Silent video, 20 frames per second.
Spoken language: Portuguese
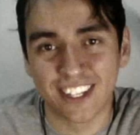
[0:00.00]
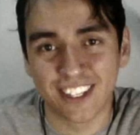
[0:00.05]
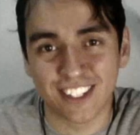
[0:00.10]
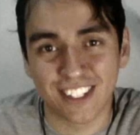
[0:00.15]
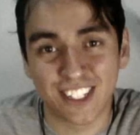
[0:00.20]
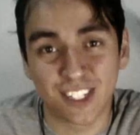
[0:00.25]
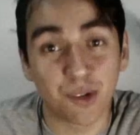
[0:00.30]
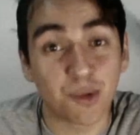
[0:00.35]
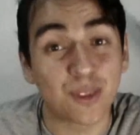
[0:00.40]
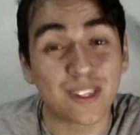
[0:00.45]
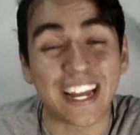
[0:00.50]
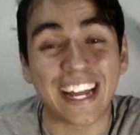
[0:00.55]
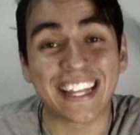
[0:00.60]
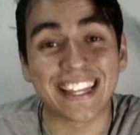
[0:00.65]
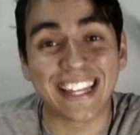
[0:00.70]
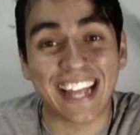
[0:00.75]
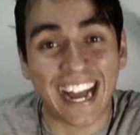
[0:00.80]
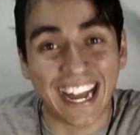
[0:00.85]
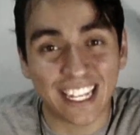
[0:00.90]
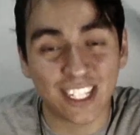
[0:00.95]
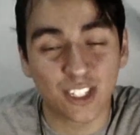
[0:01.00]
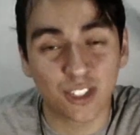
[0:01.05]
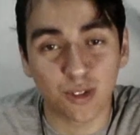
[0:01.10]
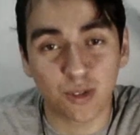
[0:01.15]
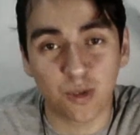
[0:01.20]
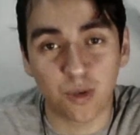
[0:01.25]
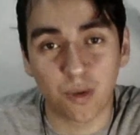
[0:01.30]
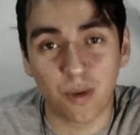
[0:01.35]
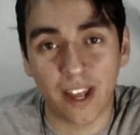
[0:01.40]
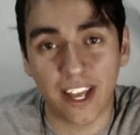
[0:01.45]
tiltadaço
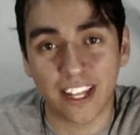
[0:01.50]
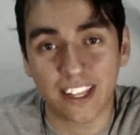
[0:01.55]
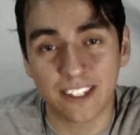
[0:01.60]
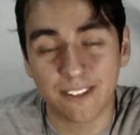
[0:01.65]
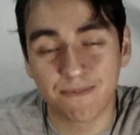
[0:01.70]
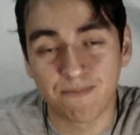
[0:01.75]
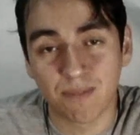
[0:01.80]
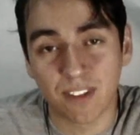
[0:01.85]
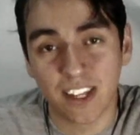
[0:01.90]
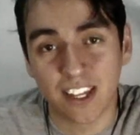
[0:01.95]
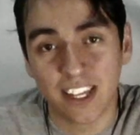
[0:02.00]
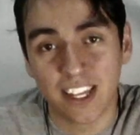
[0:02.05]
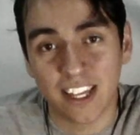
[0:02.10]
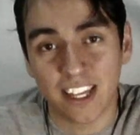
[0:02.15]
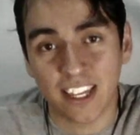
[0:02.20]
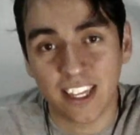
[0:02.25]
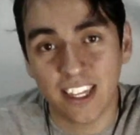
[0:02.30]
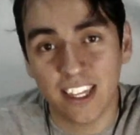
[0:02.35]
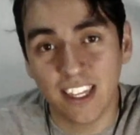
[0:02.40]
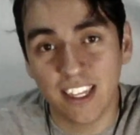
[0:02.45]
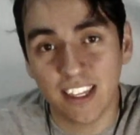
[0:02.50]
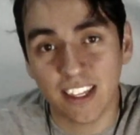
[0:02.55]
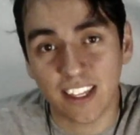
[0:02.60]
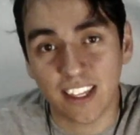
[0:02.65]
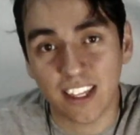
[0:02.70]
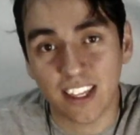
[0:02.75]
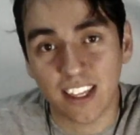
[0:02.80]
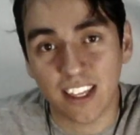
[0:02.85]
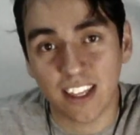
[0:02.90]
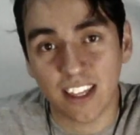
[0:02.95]
com ela. E
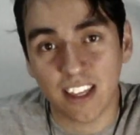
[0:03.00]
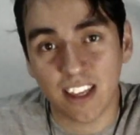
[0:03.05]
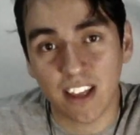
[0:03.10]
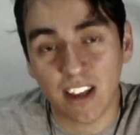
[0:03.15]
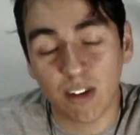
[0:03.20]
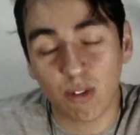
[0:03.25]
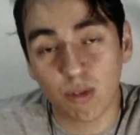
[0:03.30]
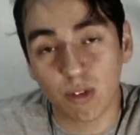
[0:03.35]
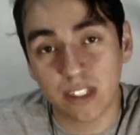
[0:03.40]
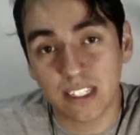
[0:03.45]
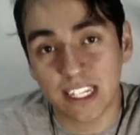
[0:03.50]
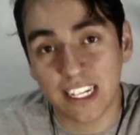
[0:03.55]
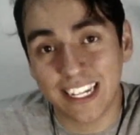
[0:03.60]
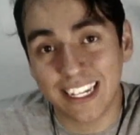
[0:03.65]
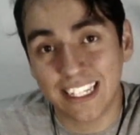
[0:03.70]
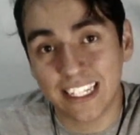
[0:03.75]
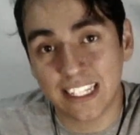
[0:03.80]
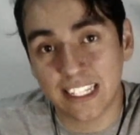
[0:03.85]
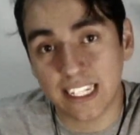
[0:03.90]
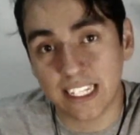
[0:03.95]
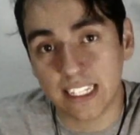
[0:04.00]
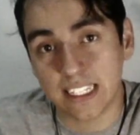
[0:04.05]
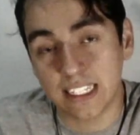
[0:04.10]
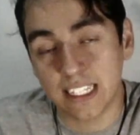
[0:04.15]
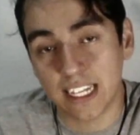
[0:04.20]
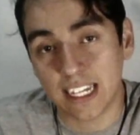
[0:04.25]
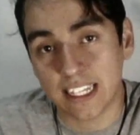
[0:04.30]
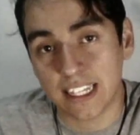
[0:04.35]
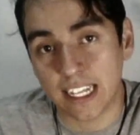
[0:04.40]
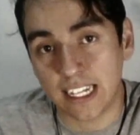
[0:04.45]
eu gostaria de
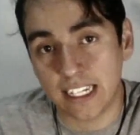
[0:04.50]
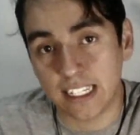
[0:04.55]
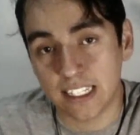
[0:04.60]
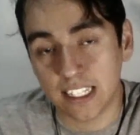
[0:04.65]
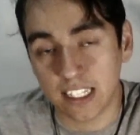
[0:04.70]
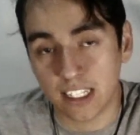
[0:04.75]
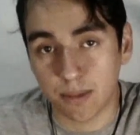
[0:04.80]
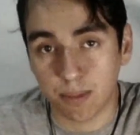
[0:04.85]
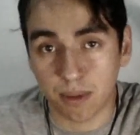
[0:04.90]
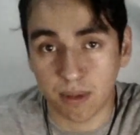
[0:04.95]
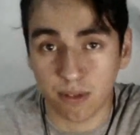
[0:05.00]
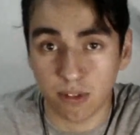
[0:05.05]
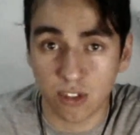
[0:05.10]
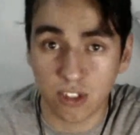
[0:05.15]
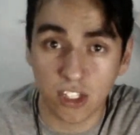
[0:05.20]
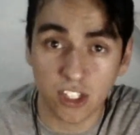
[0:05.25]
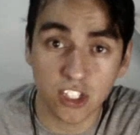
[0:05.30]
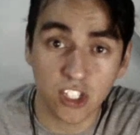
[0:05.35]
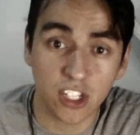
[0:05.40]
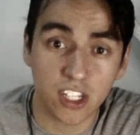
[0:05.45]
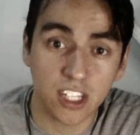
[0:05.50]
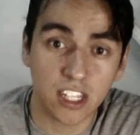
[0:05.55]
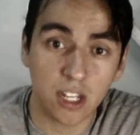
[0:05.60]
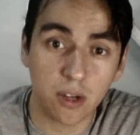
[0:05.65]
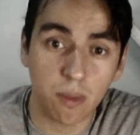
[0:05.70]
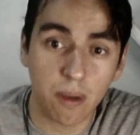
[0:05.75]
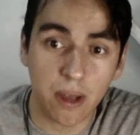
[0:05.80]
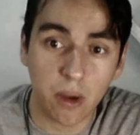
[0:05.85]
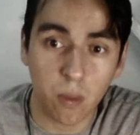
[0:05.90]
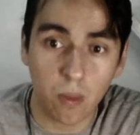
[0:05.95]
trazer a análise aqui para vocês de que
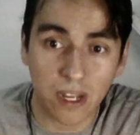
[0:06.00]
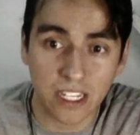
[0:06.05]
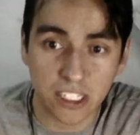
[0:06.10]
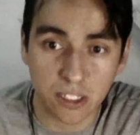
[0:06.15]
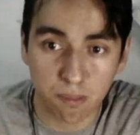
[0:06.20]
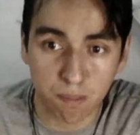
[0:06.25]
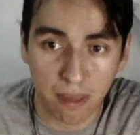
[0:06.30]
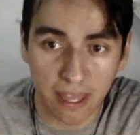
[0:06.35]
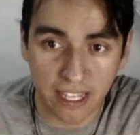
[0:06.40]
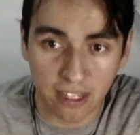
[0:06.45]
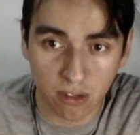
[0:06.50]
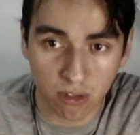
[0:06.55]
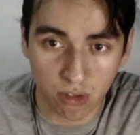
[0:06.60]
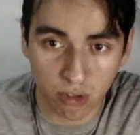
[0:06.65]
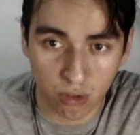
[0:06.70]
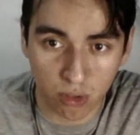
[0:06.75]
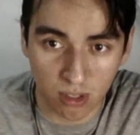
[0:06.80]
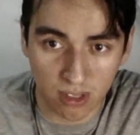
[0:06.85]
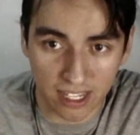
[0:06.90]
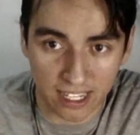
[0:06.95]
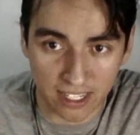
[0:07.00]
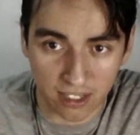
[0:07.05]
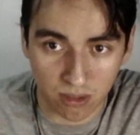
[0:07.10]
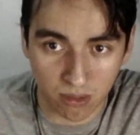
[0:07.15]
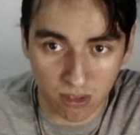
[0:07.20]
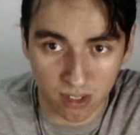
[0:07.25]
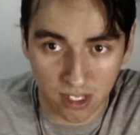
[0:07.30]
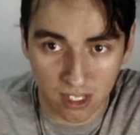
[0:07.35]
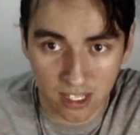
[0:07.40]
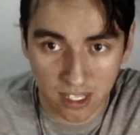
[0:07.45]
não é um aspecto
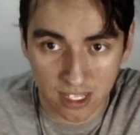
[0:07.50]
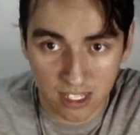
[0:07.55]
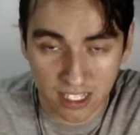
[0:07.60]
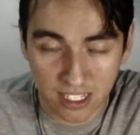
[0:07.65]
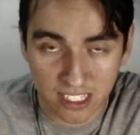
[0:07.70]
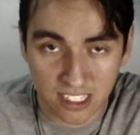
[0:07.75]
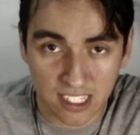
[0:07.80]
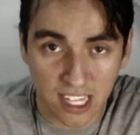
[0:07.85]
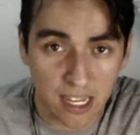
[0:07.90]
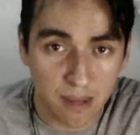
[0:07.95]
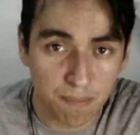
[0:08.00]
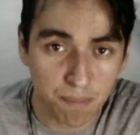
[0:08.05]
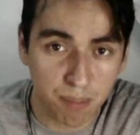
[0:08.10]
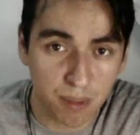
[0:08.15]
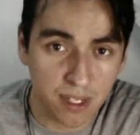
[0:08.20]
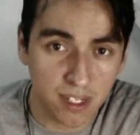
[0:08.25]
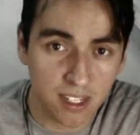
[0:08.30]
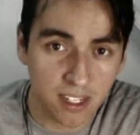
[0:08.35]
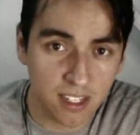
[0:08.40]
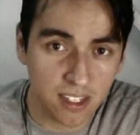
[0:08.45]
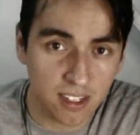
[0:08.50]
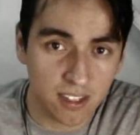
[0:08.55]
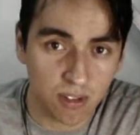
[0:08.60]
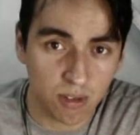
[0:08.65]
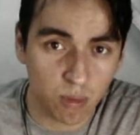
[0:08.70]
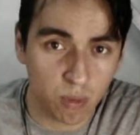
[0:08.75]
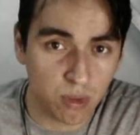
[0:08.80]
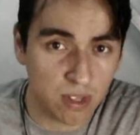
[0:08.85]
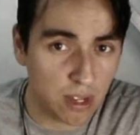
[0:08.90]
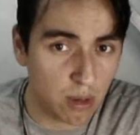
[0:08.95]
isolado sempre
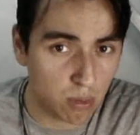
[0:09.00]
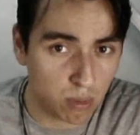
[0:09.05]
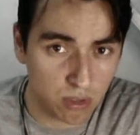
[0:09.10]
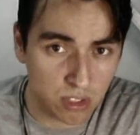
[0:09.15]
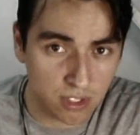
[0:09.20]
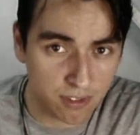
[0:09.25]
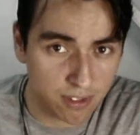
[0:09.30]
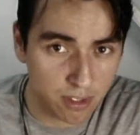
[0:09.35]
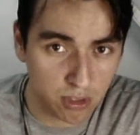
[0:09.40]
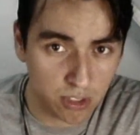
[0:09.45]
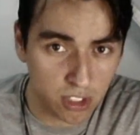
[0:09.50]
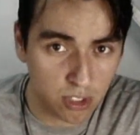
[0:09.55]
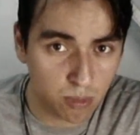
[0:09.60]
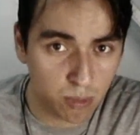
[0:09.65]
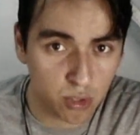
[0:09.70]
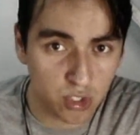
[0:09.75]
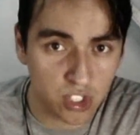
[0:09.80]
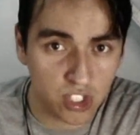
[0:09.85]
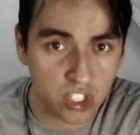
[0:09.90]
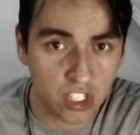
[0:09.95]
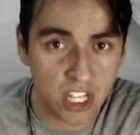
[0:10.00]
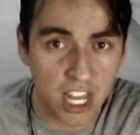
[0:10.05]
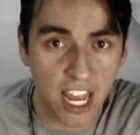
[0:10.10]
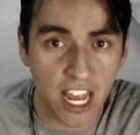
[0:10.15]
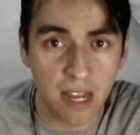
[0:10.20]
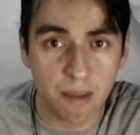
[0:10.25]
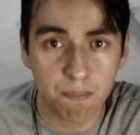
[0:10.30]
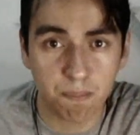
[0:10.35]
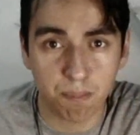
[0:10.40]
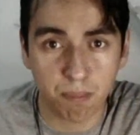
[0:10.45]
o neoconservadorismo
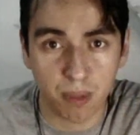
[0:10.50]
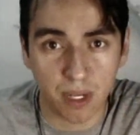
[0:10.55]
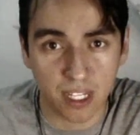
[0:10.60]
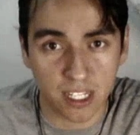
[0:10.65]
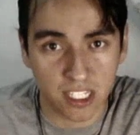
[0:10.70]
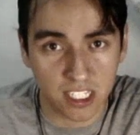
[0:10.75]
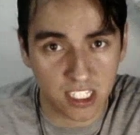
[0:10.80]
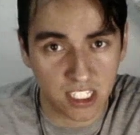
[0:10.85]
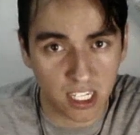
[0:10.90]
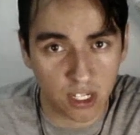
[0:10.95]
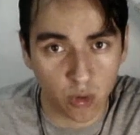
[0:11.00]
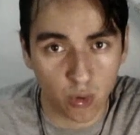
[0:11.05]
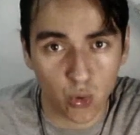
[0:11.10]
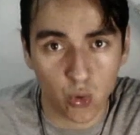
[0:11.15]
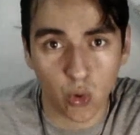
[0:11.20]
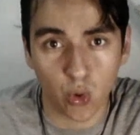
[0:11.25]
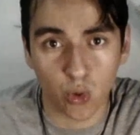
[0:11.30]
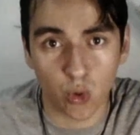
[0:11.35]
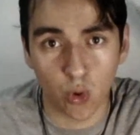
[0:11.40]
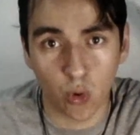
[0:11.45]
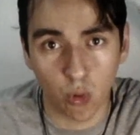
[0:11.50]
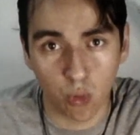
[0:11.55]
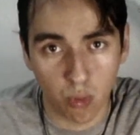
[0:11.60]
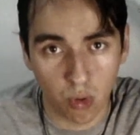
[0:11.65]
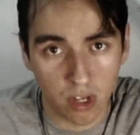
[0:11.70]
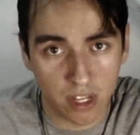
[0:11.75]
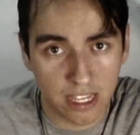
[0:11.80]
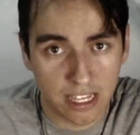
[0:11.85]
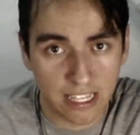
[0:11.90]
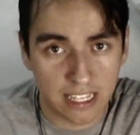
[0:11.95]
sempre se ancorou
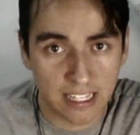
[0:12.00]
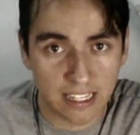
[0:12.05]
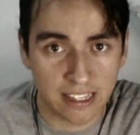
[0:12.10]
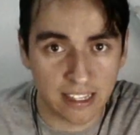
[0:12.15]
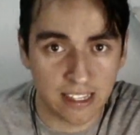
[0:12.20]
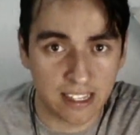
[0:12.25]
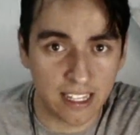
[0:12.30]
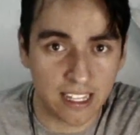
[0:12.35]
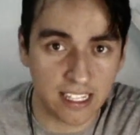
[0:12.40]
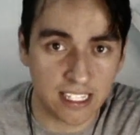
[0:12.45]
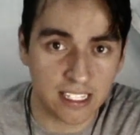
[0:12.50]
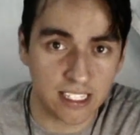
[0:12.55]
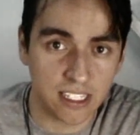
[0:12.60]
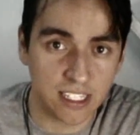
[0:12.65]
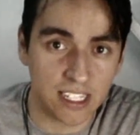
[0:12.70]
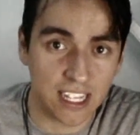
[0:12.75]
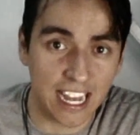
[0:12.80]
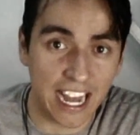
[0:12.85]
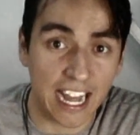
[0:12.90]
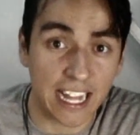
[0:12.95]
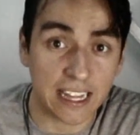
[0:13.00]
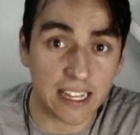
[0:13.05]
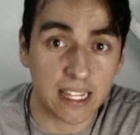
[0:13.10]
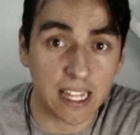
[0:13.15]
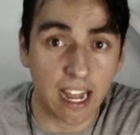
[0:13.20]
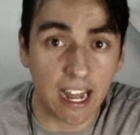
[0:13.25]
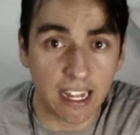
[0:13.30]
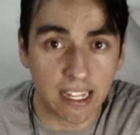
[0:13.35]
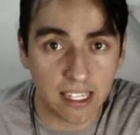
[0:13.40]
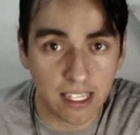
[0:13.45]
nesse
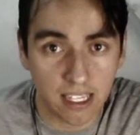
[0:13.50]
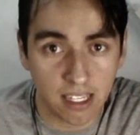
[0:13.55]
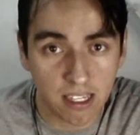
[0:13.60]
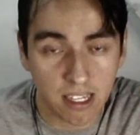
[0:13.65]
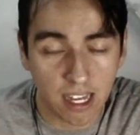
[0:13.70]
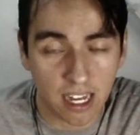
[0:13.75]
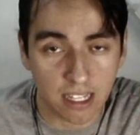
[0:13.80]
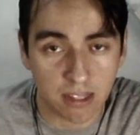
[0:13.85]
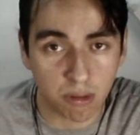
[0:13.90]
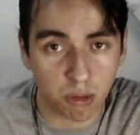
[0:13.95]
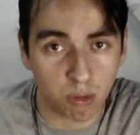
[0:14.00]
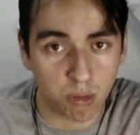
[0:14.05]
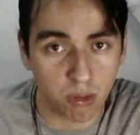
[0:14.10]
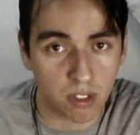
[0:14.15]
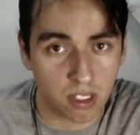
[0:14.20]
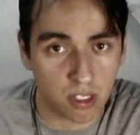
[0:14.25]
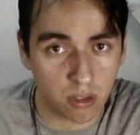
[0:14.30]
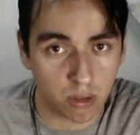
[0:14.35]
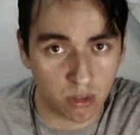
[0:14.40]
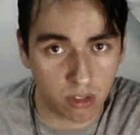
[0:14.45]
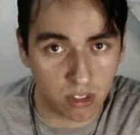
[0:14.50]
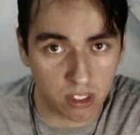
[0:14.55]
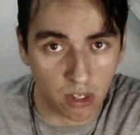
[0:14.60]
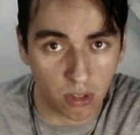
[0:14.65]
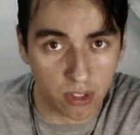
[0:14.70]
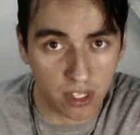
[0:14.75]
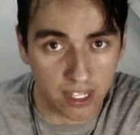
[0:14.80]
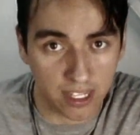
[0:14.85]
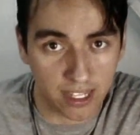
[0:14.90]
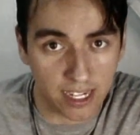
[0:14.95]
ataque à doutrina social
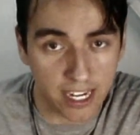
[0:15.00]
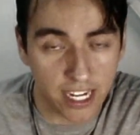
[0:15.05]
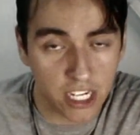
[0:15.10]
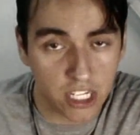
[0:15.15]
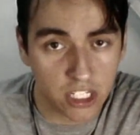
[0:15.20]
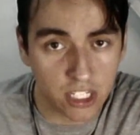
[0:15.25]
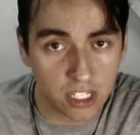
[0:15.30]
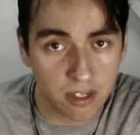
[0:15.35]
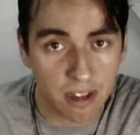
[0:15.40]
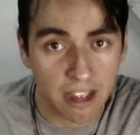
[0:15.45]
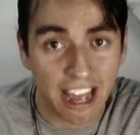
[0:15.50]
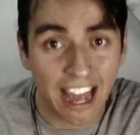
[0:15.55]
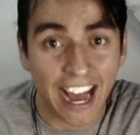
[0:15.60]
da igreja,